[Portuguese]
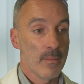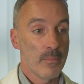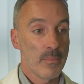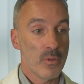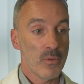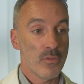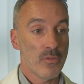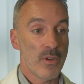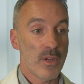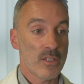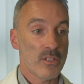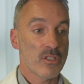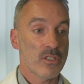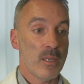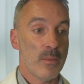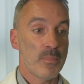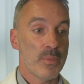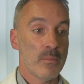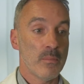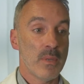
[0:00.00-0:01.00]
pelo facto de
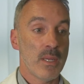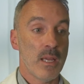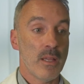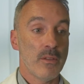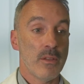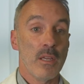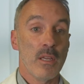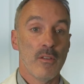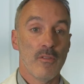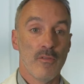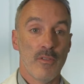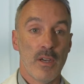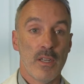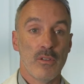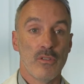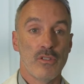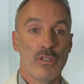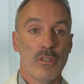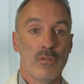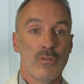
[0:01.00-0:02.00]
estar premiado em
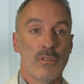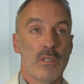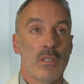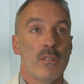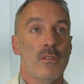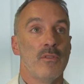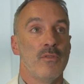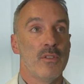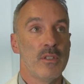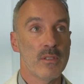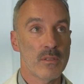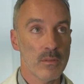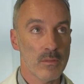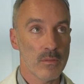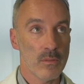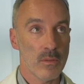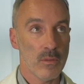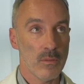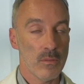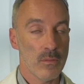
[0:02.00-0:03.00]
vários sítios, é difícil
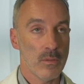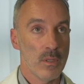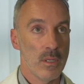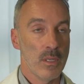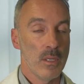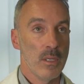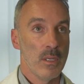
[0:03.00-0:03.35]
de não,